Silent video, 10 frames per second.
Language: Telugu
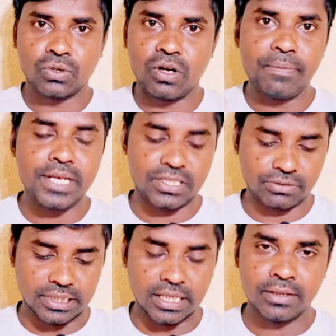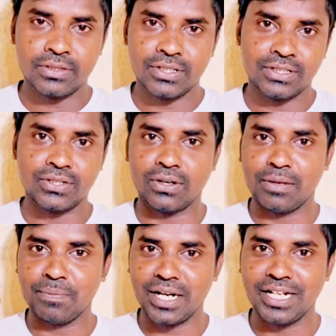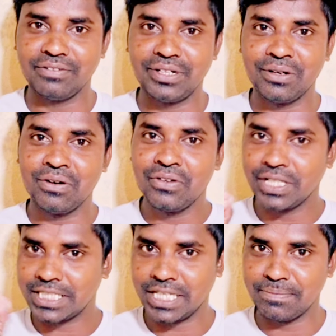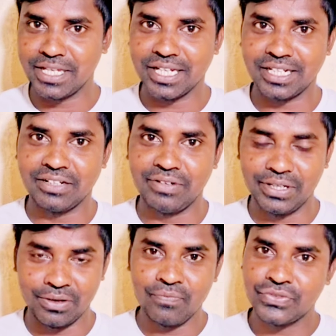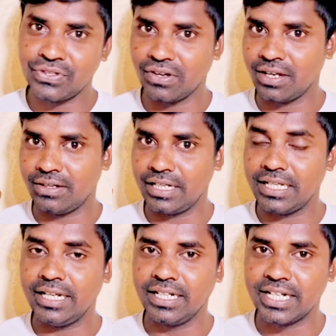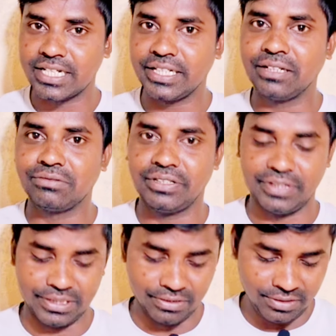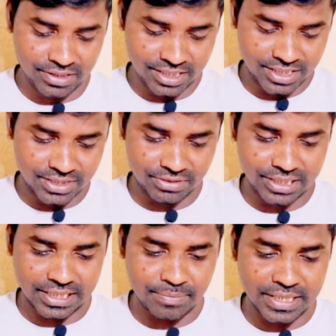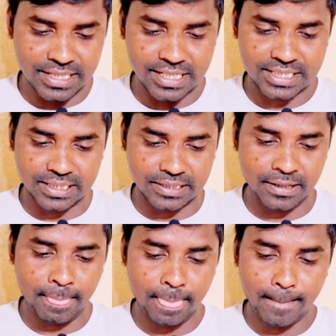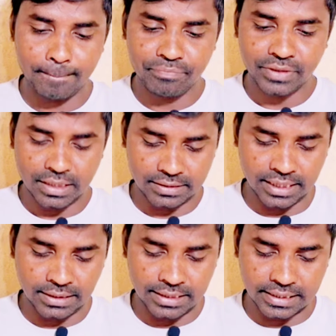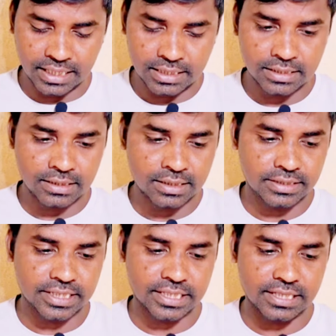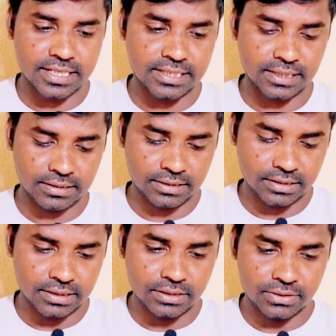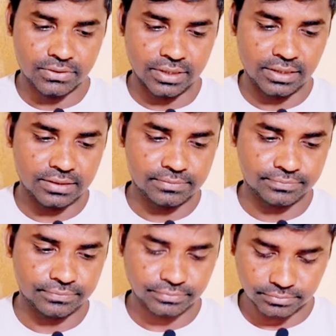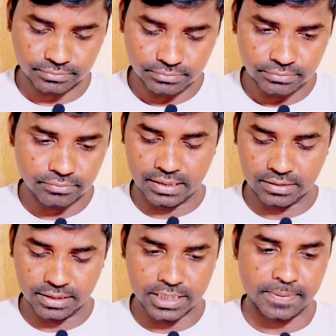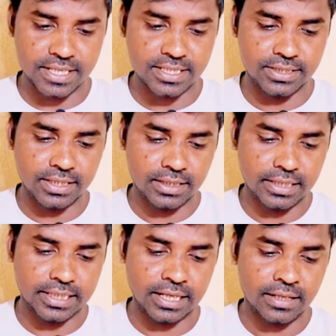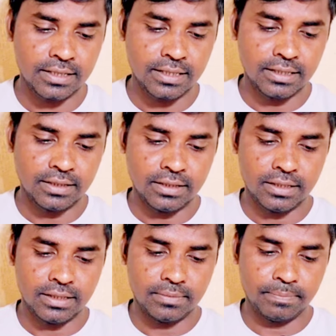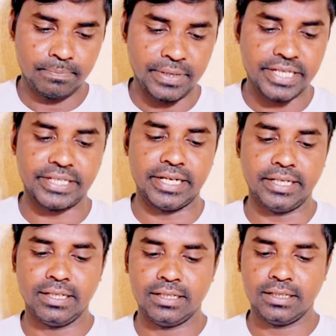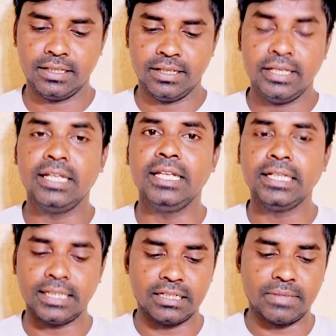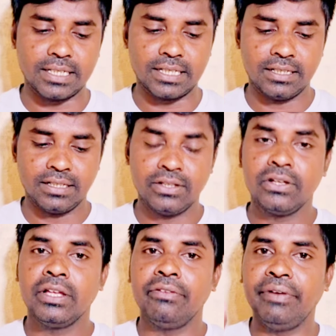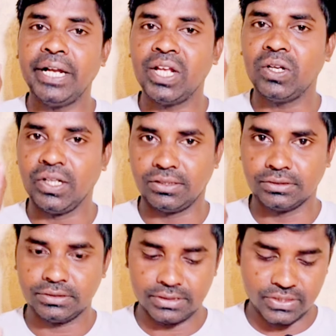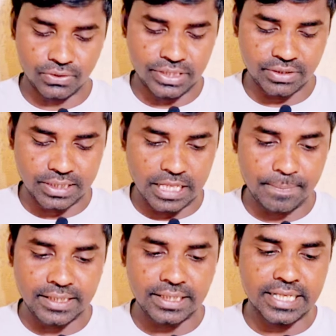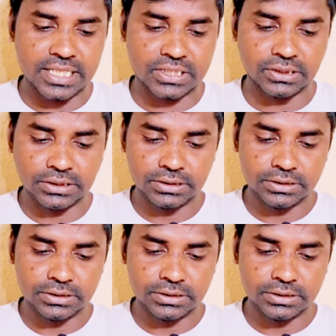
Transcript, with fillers: సో కాపీ వేసుకున్నారా చాలా ఇంపార్టెంట్ వీడియో స్కేప్ చేయకండి వీడియో చాలా ఇంట్రెస్టింగ్ ఉంది వీడియో సో ఇక్కడ మీరు చేస్తారంటే దెన్ ఇక్కడ జస్ట్ ఇట్లా చేసి సారీ స్పేస్ ఇచ్చి ఇక్కడ పేస్ట్ చేయండి ఈ లింక్ అన్నమాట వీడియో లింకు సో ఇది ఒకటి అయిపోయింది నెక్స్ట్